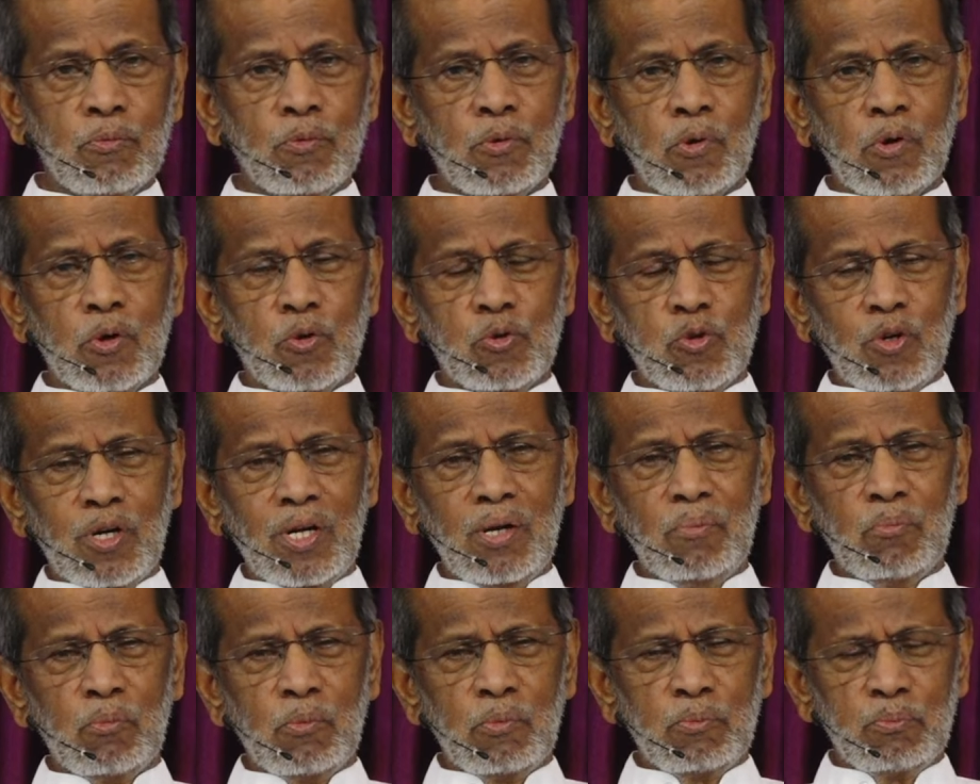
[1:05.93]
உங்களுக்கு
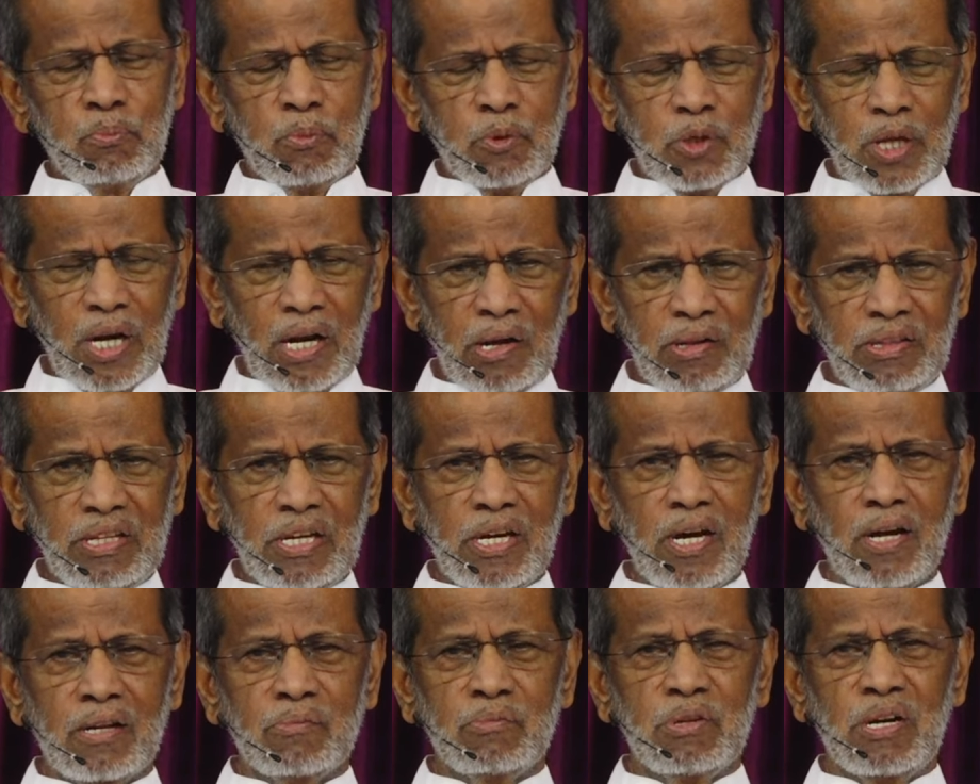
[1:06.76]
சொன்னேன் முதல்
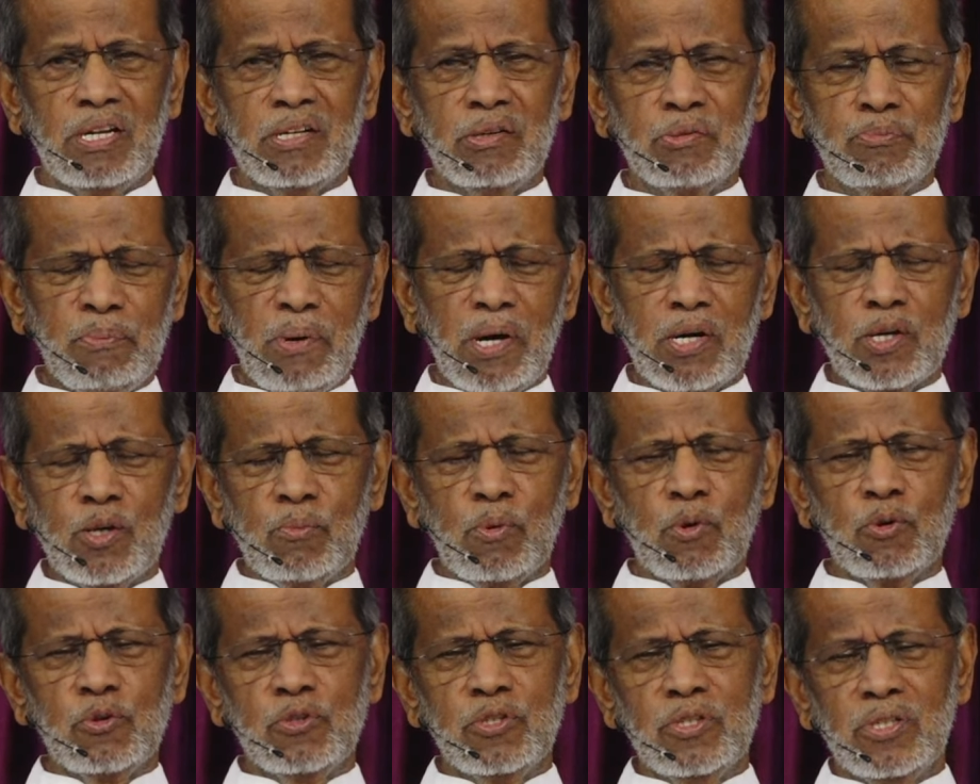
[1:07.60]
அதிகாரத்தில் பார்க்கும்
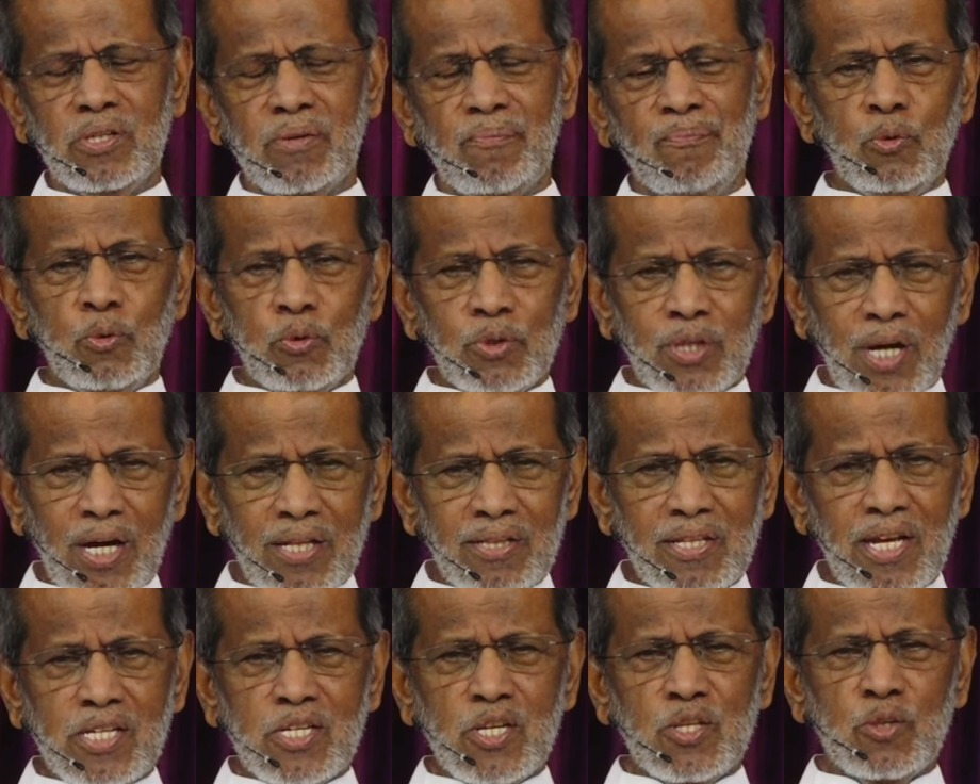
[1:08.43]
பொழுது யூதா
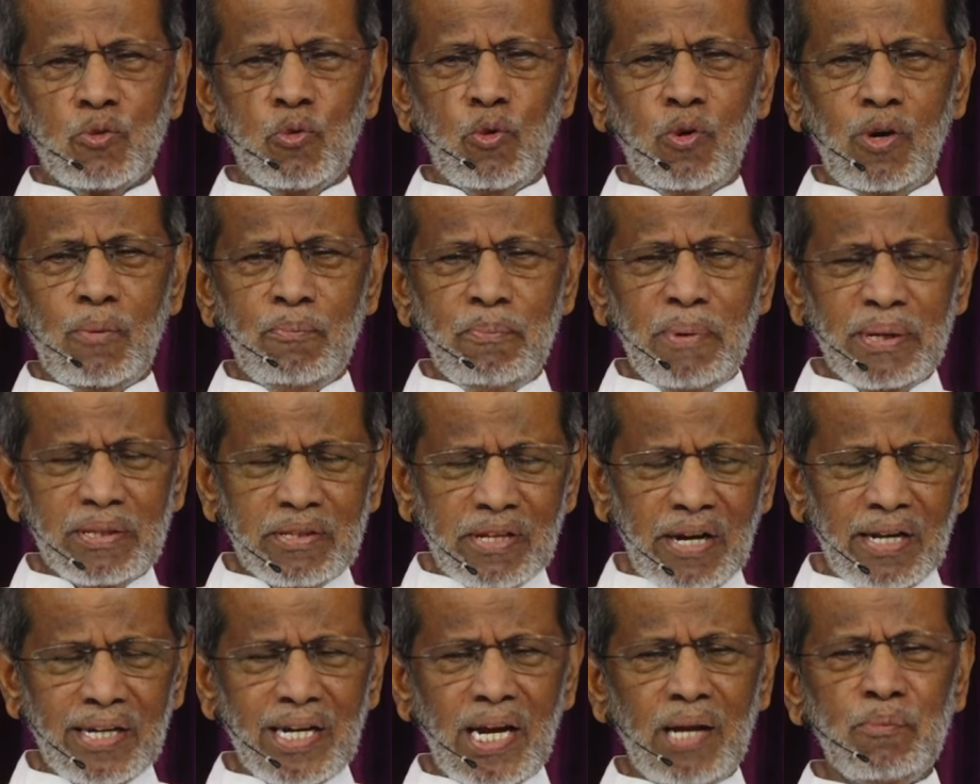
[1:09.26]
தேசத்தில் உள்ள
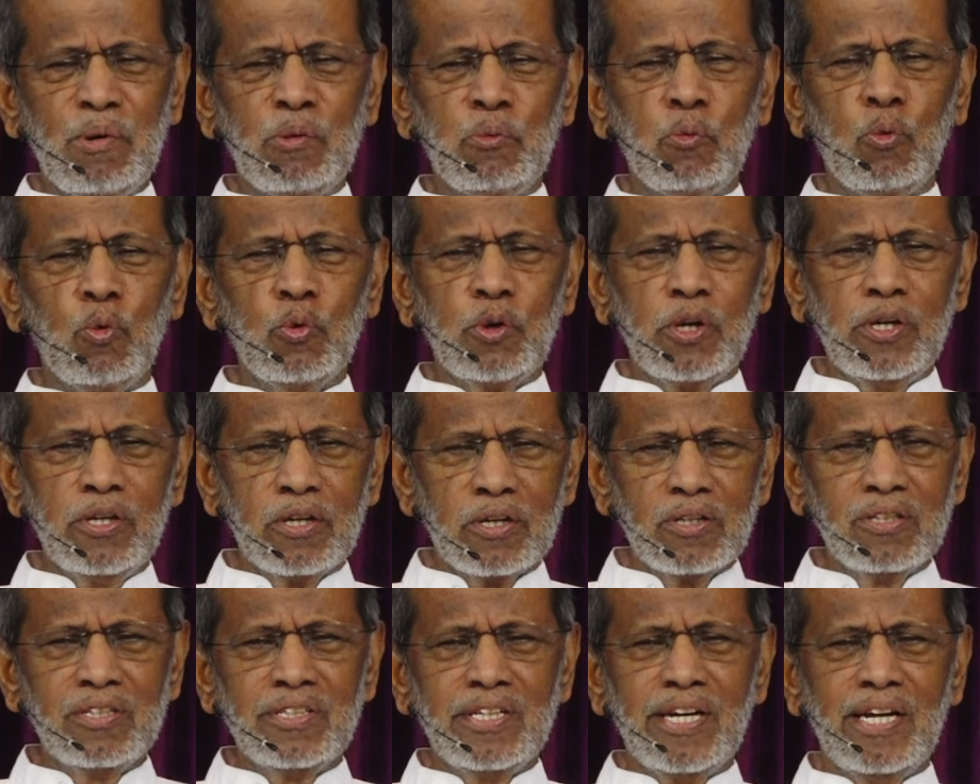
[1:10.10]
பெத்லகேம
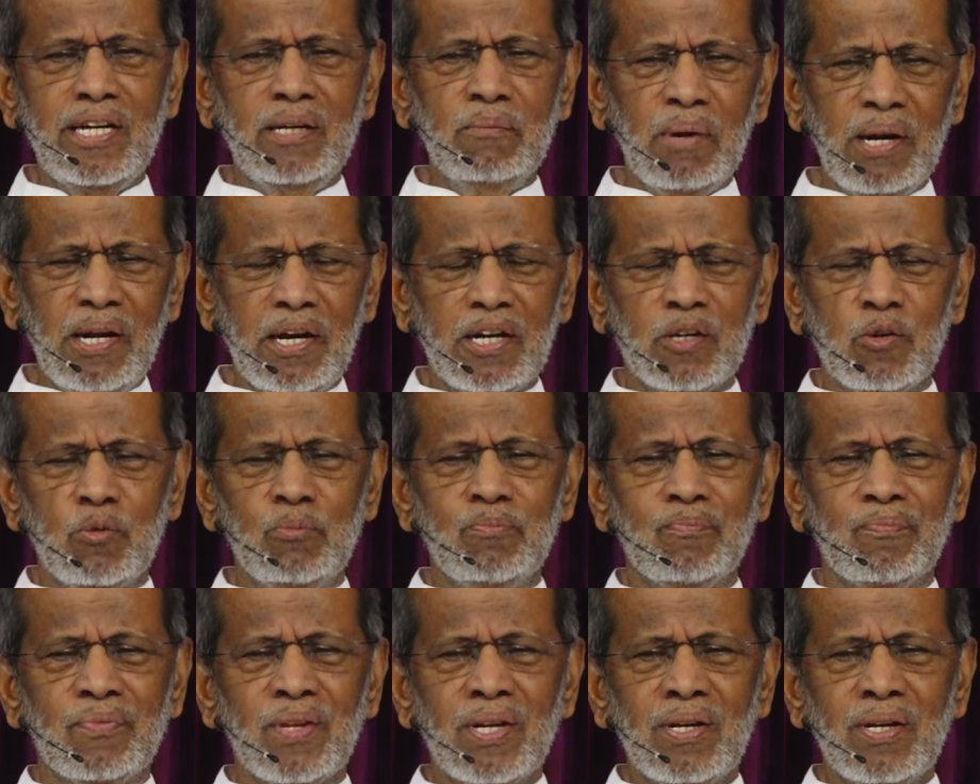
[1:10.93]
ஊரிலிருந்து எலிமலேக்கும்